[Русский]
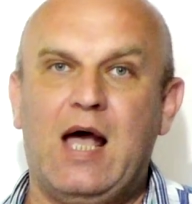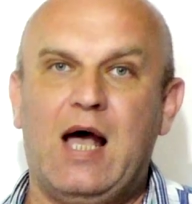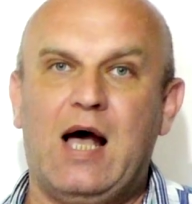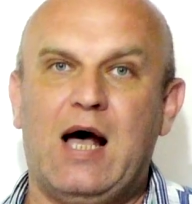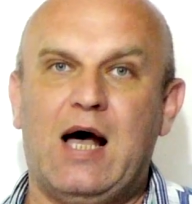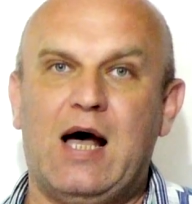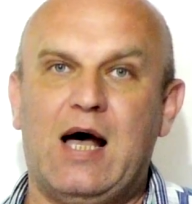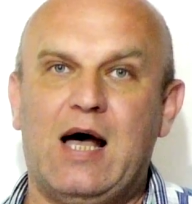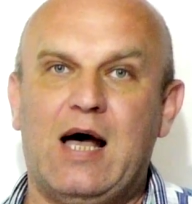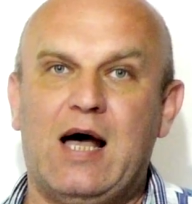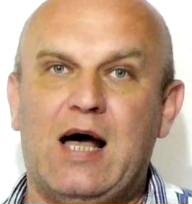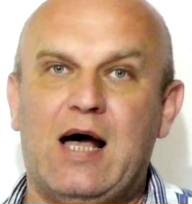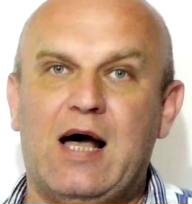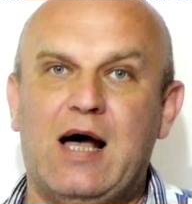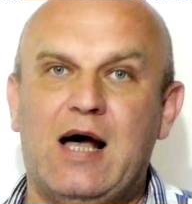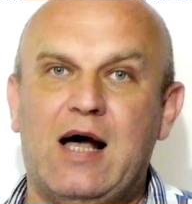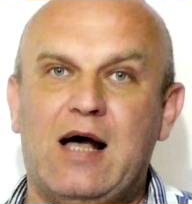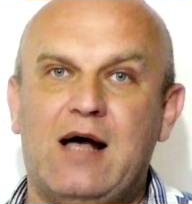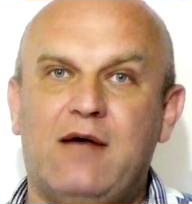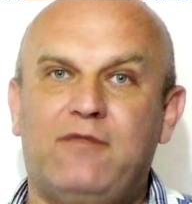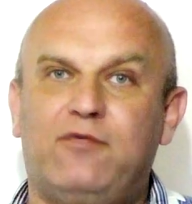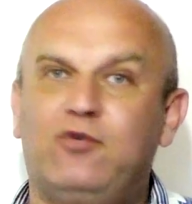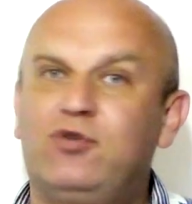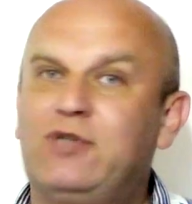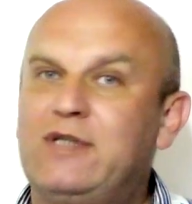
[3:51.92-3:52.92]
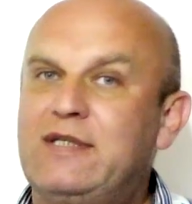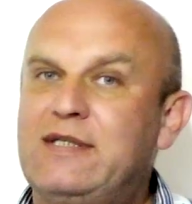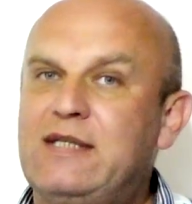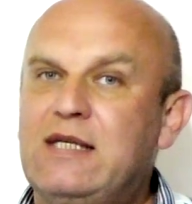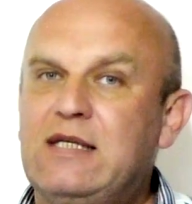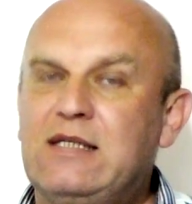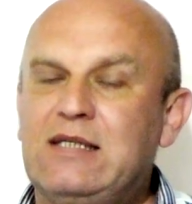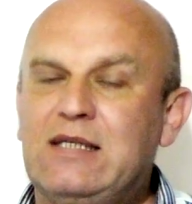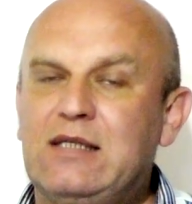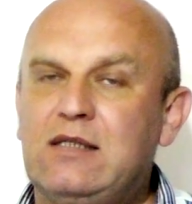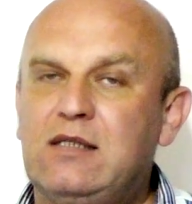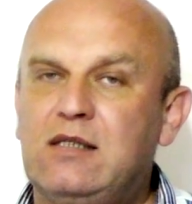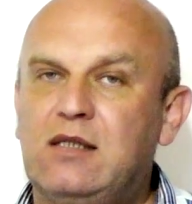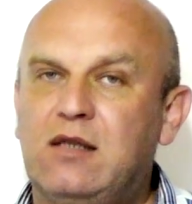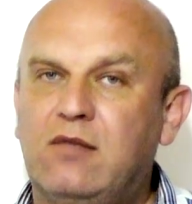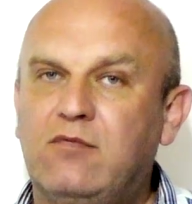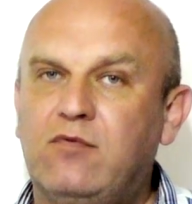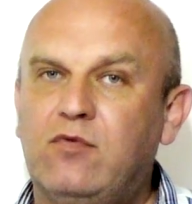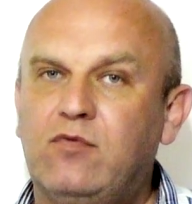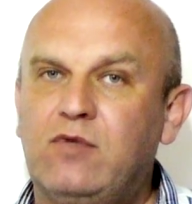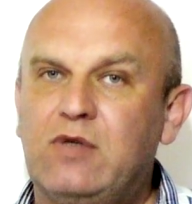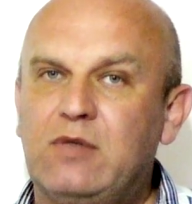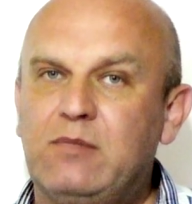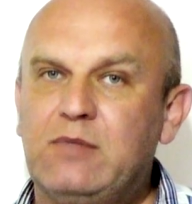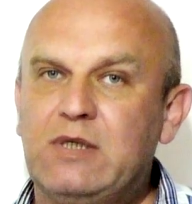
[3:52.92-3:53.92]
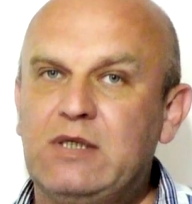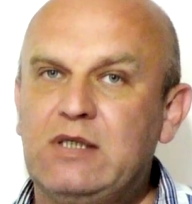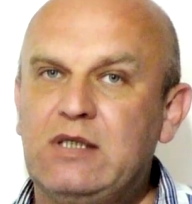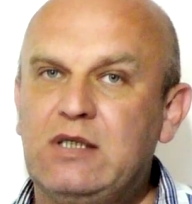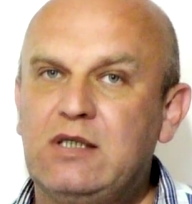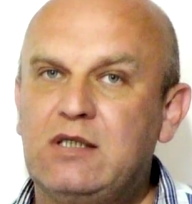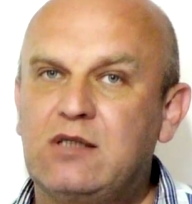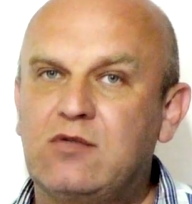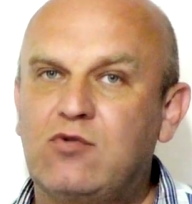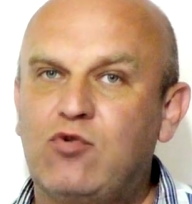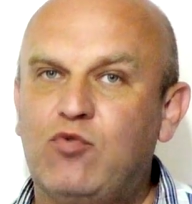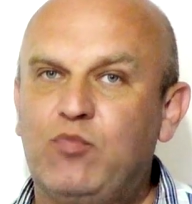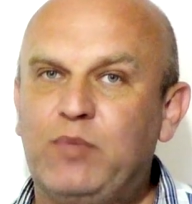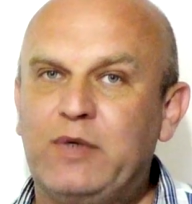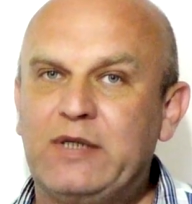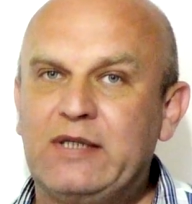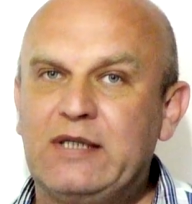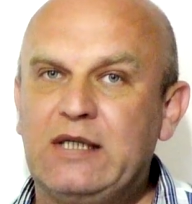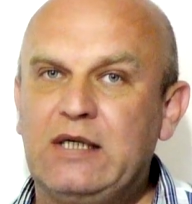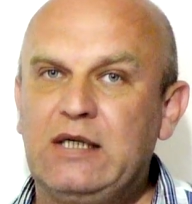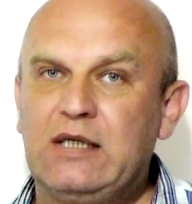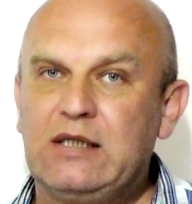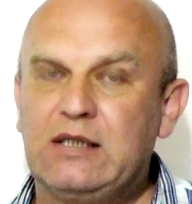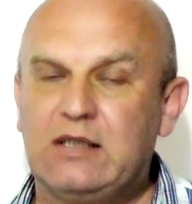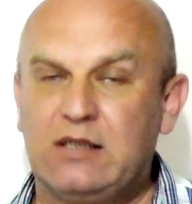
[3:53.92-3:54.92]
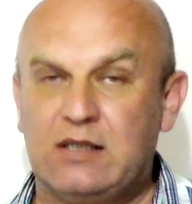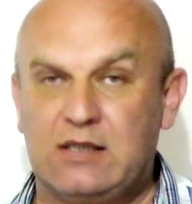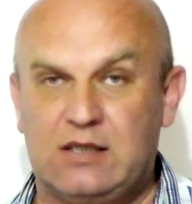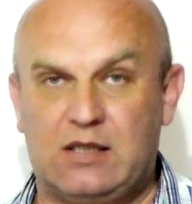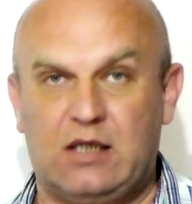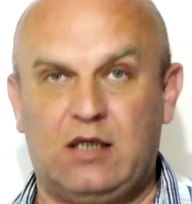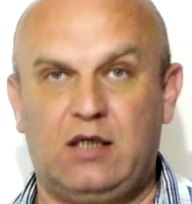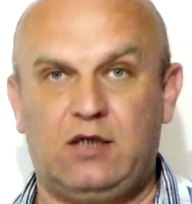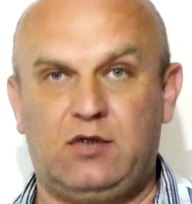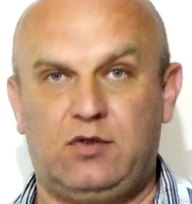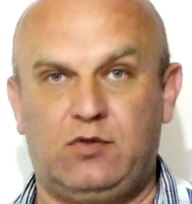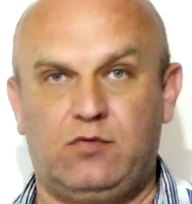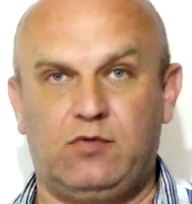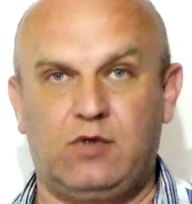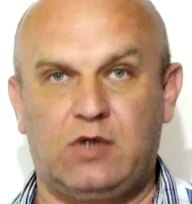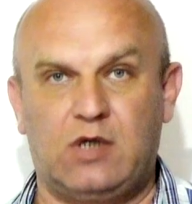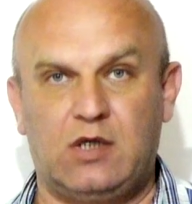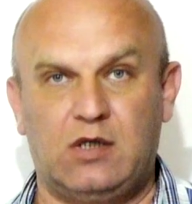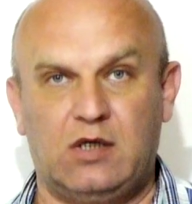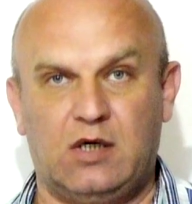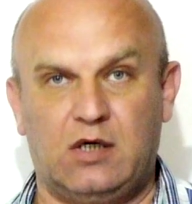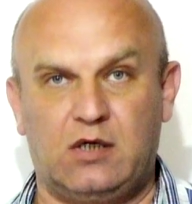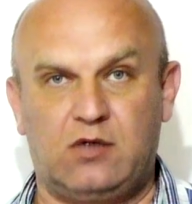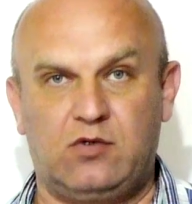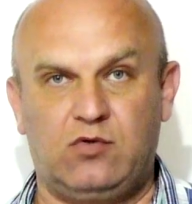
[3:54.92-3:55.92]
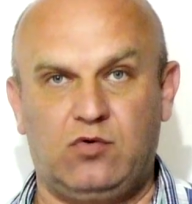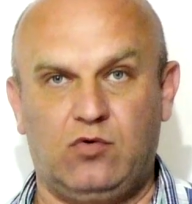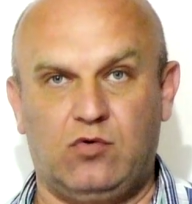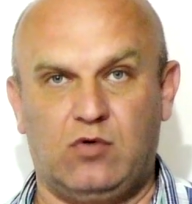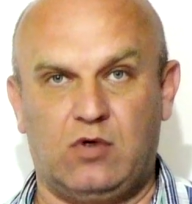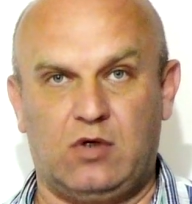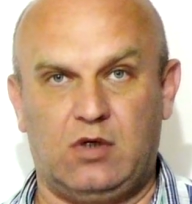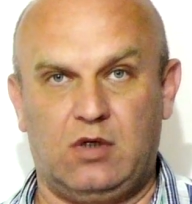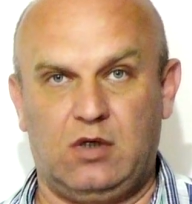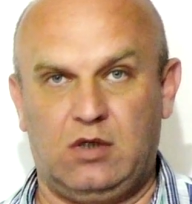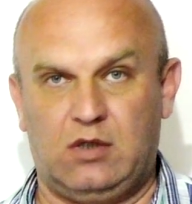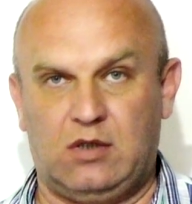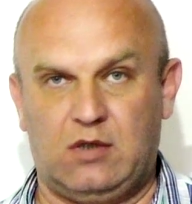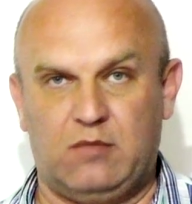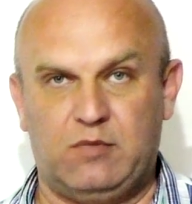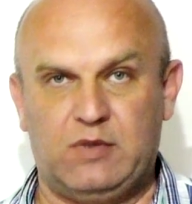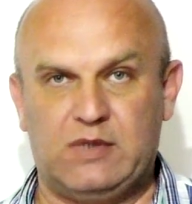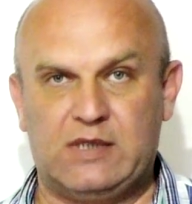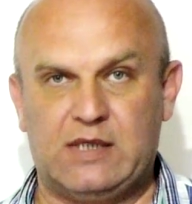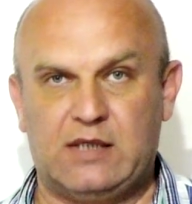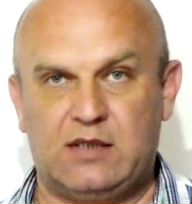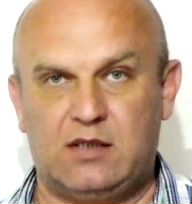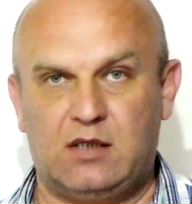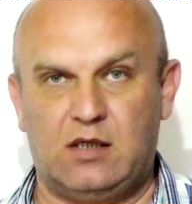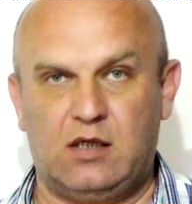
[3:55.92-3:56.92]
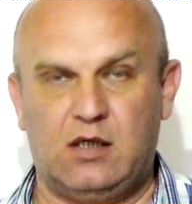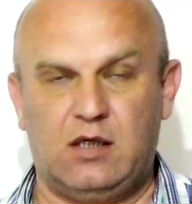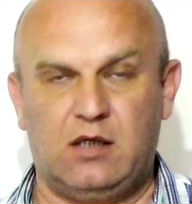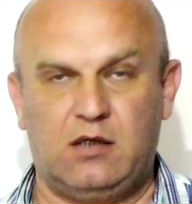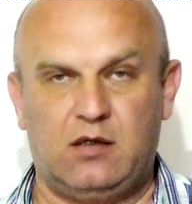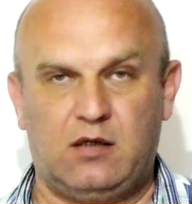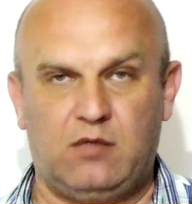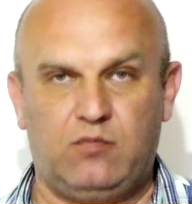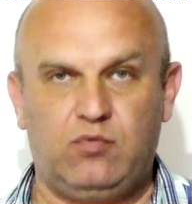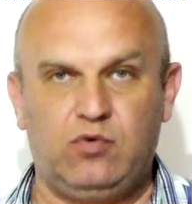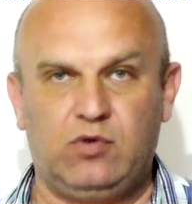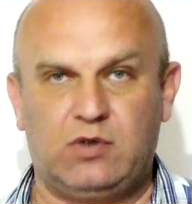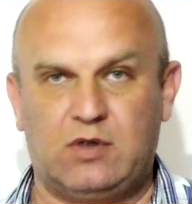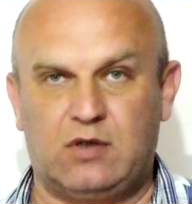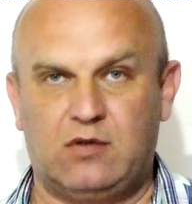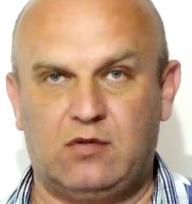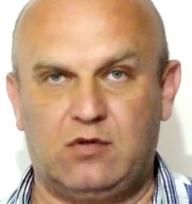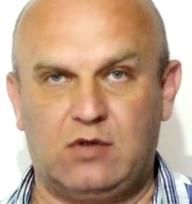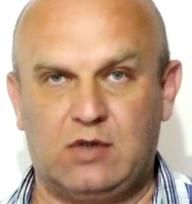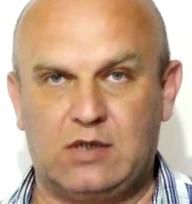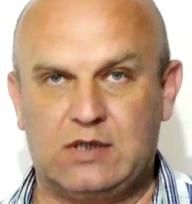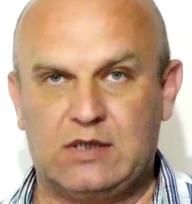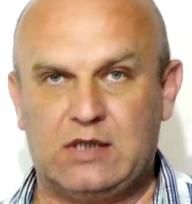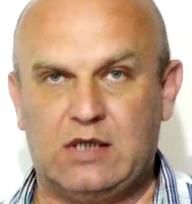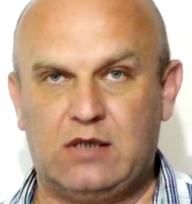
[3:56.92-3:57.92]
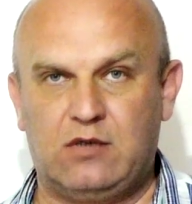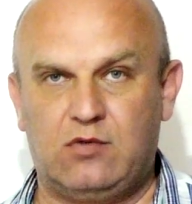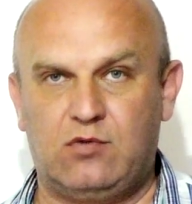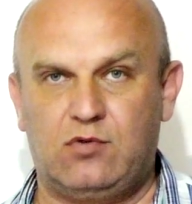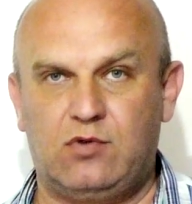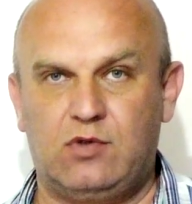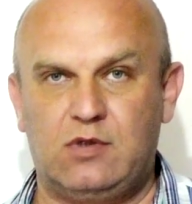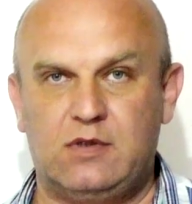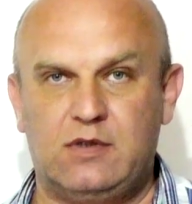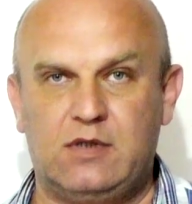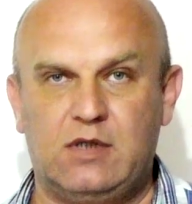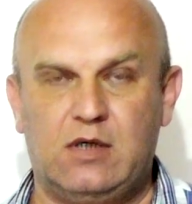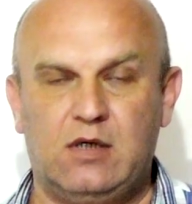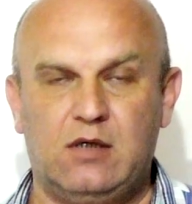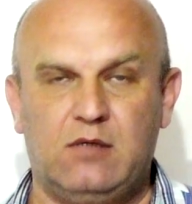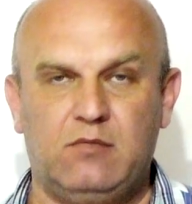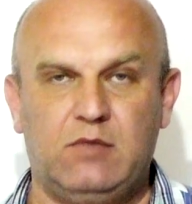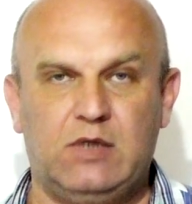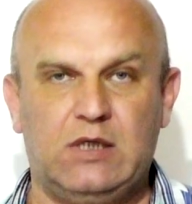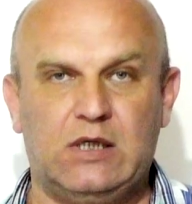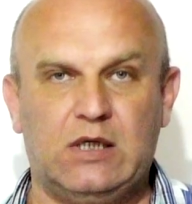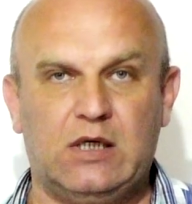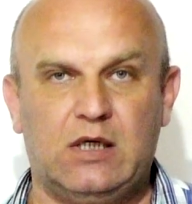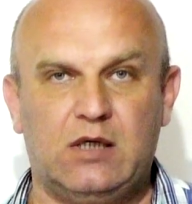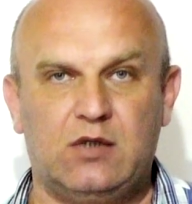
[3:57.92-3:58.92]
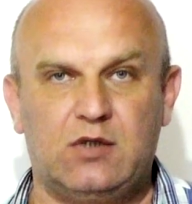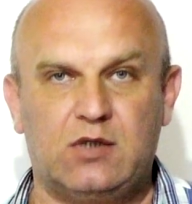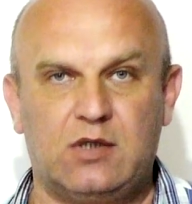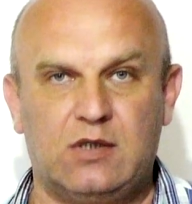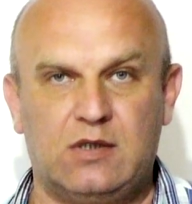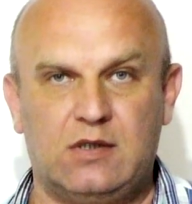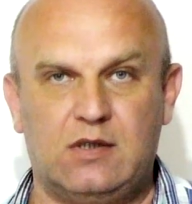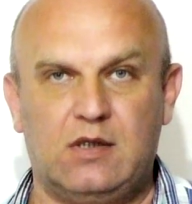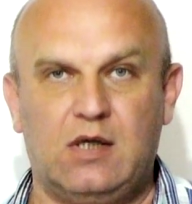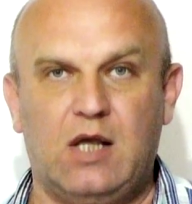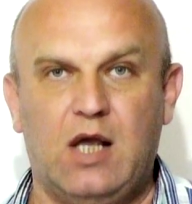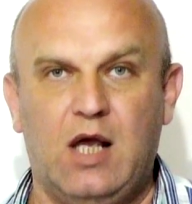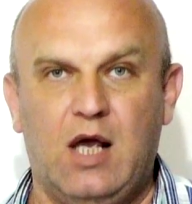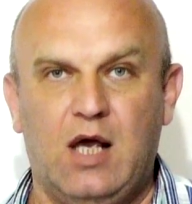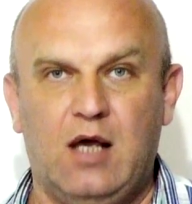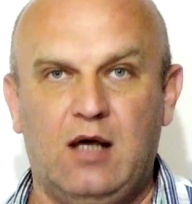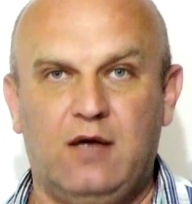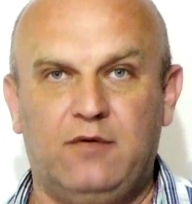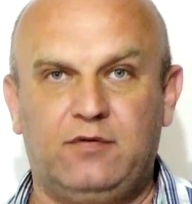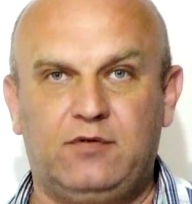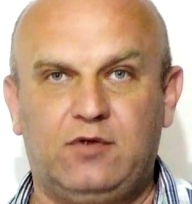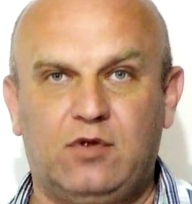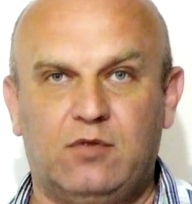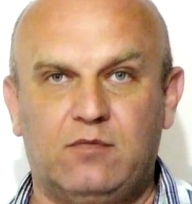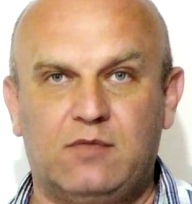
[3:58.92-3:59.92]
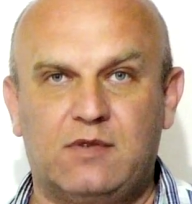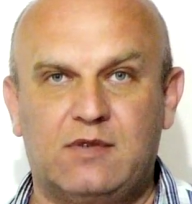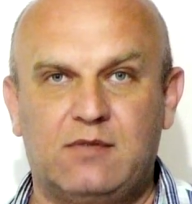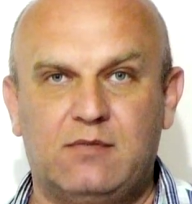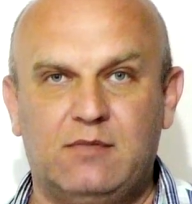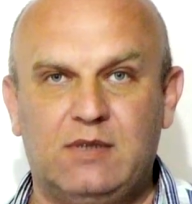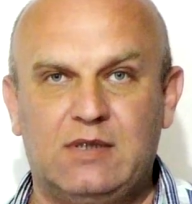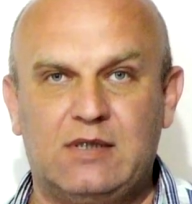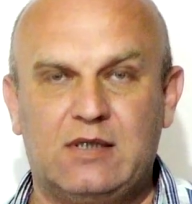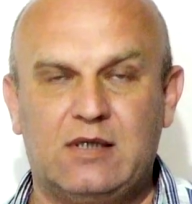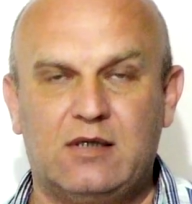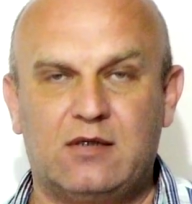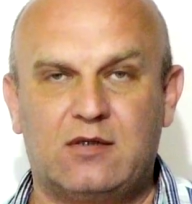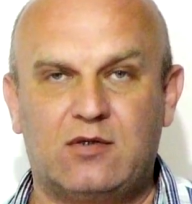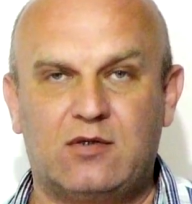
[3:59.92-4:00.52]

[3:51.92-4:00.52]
А фотосессия делового романтического портрета настоящего киноактера – это обязательный атрибут, который, кстати, очень сильно меняет жизнь. В том смысле,